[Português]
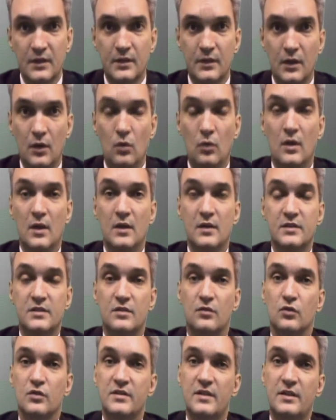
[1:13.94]
Então,
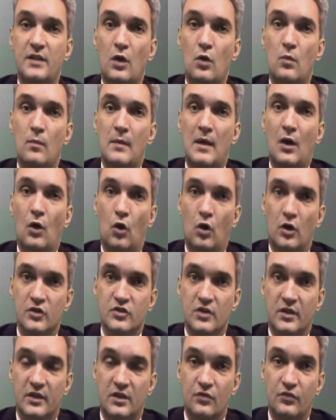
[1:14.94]
se você tem uma
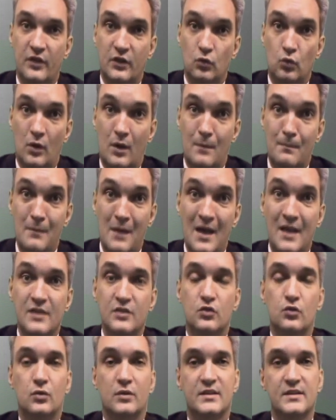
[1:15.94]
loja que fatura
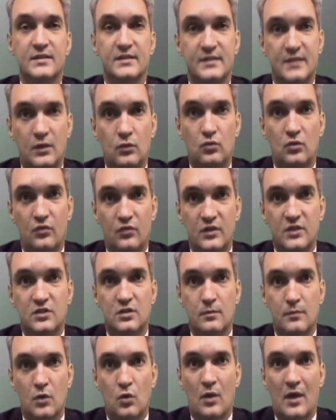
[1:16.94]
mais do que
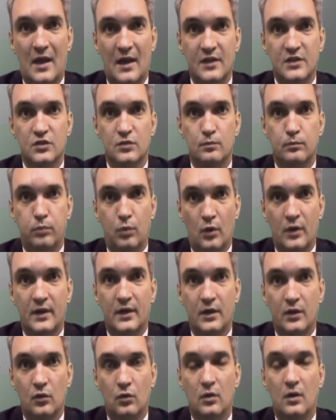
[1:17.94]
120 mil reais por
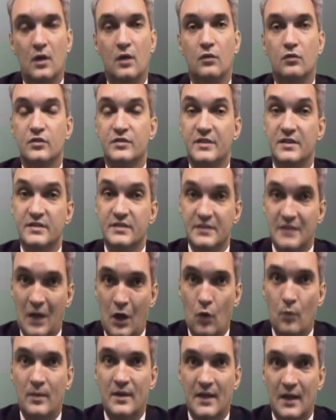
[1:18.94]
ano, você
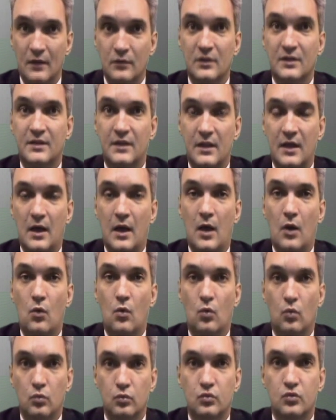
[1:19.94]
está obrigado a ter
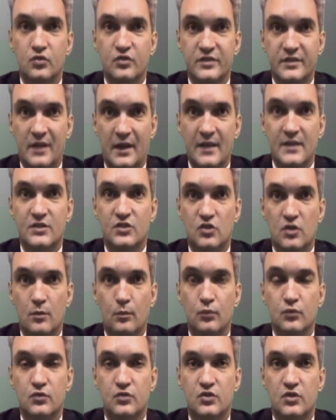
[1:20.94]
algum dos três
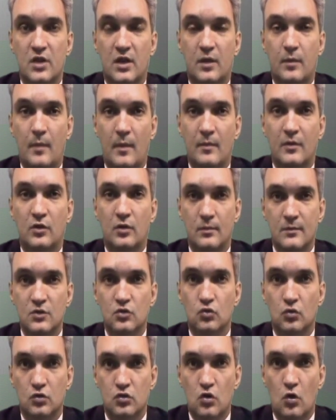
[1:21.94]
tipos de equipamento
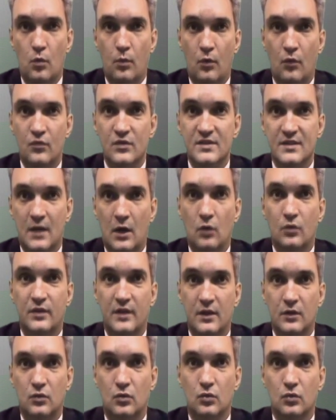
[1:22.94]
emissor de cupom fiscal
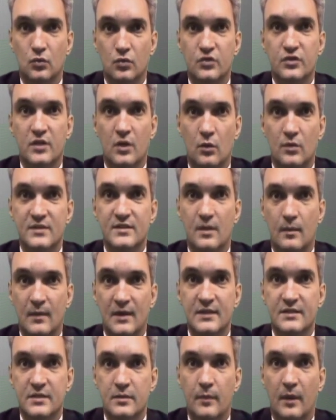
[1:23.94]
dentro do seu
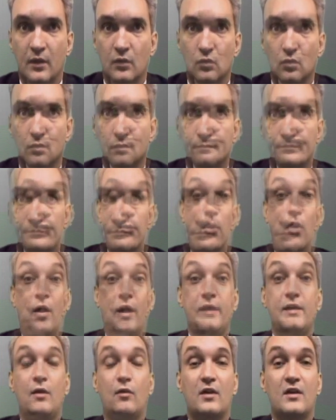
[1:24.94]
estabelecimento.
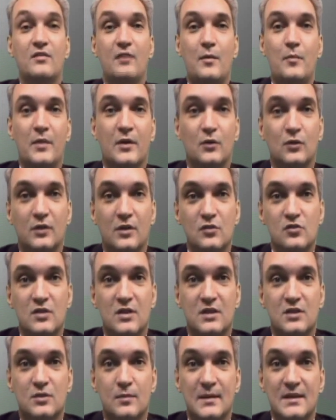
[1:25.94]
Bom, aí alguém vai perguntar o
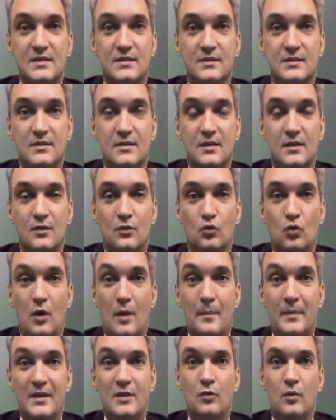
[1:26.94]
seguinte, mas eu
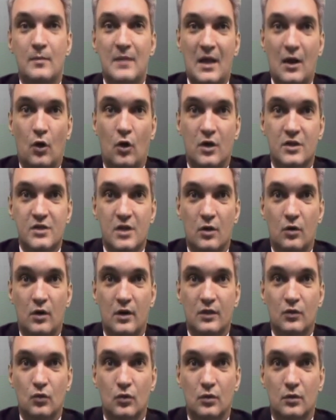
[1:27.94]
estou abrindo a minha loja
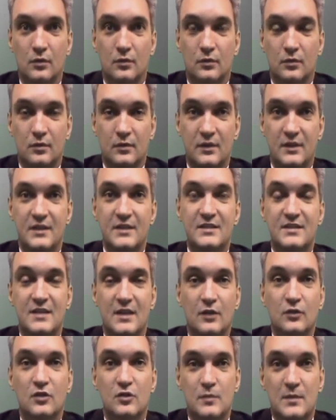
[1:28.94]
agora, estou
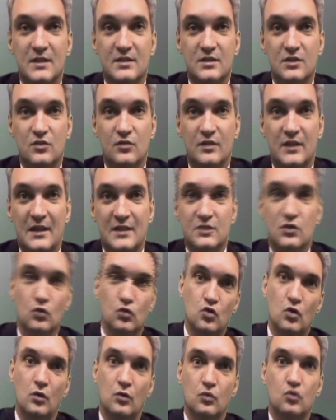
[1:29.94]
iniciando as minhas atividades,
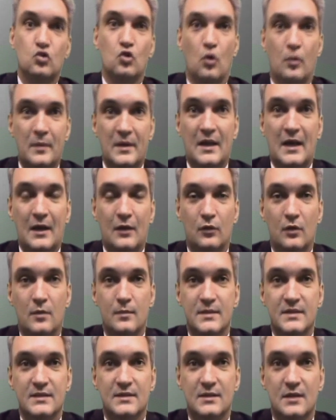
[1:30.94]
eu só não sou obrigado
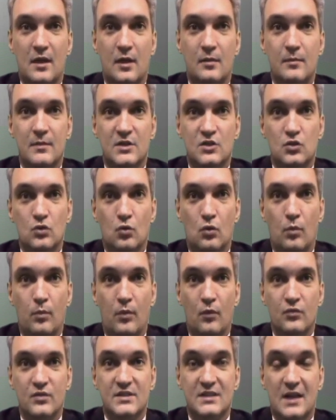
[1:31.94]
a, emitir o
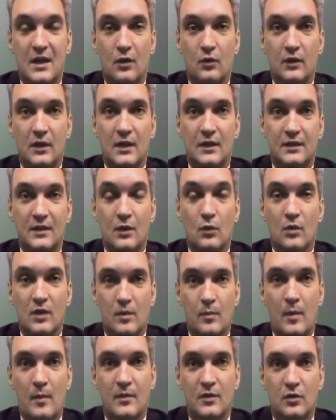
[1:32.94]
cupom fiscal, né? a ter um
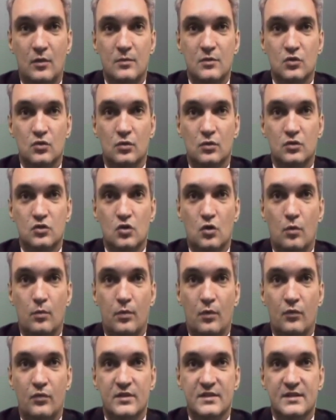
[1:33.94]
equipamento emissor de
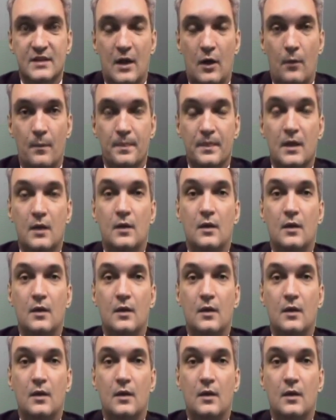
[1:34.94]
cupom fiscal.